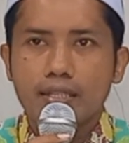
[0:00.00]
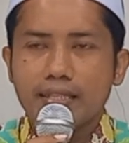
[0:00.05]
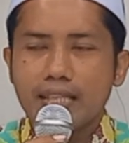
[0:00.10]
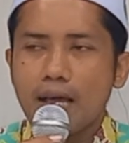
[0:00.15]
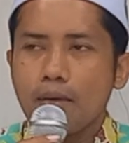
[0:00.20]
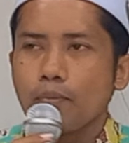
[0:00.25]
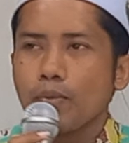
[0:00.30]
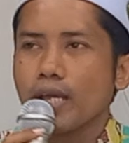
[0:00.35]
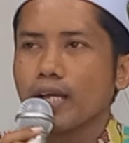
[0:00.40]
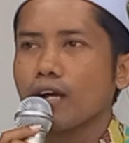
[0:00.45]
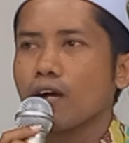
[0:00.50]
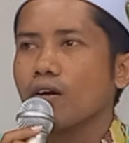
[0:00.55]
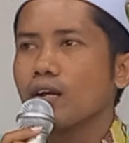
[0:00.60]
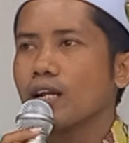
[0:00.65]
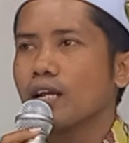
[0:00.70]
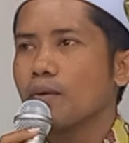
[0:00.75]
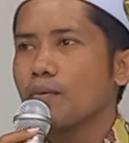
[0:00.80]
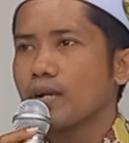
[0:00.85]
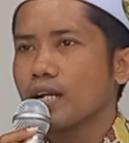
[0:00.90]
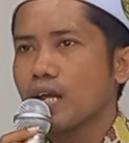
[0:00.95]
tapi kau
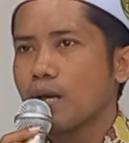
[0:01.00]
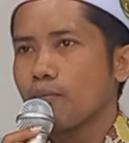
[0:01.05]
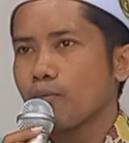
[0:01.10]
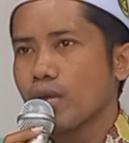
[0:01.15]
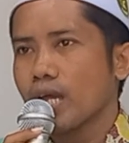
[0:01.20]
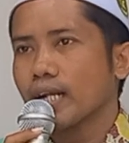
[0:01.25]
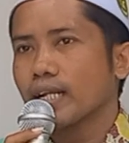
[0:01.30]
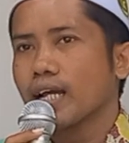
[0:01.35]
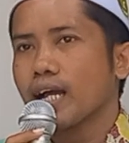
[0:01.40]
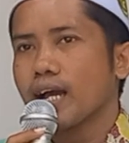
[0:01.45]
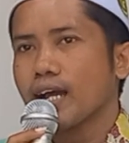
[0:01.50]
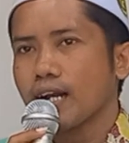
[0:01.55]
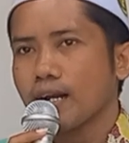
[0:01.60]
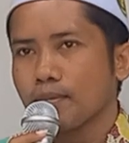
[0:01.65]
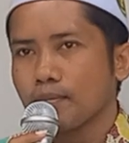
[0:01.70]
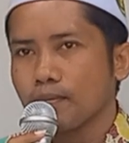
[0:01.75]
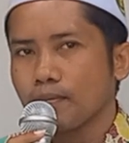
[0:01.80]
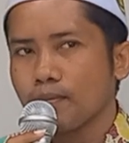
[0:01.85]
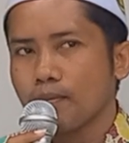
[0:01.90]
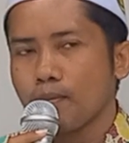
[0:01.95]
benampian ngarep